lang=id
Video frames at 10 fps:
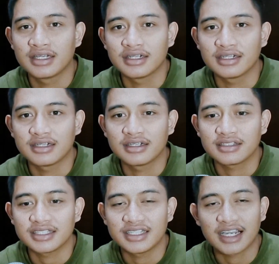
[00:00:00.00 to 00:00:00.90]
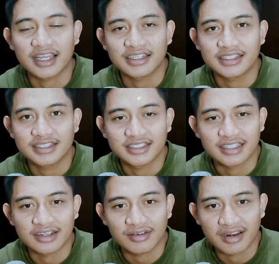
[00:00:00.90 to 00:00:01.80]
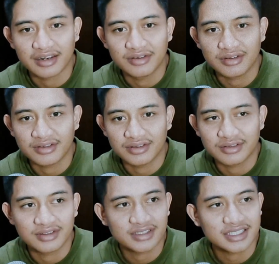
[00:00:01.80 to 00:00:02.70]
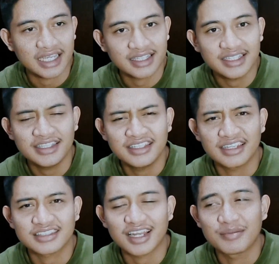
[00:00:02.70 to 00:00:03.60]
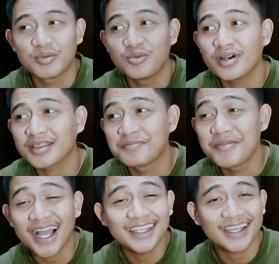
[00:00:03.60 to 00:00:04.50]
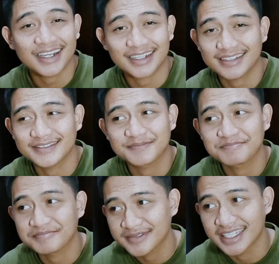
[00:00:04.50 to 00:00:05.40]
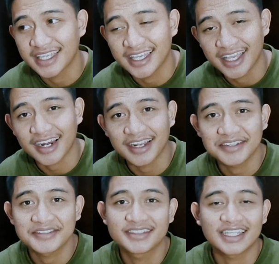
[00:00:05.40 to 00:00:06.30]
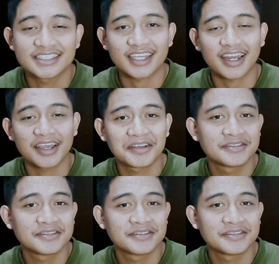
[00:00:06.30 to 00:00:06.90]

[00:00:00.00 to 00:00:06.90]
uh, tindakan Cristiano Ronaldo saat ini yang telah membuat banyak kegegeran dengan cara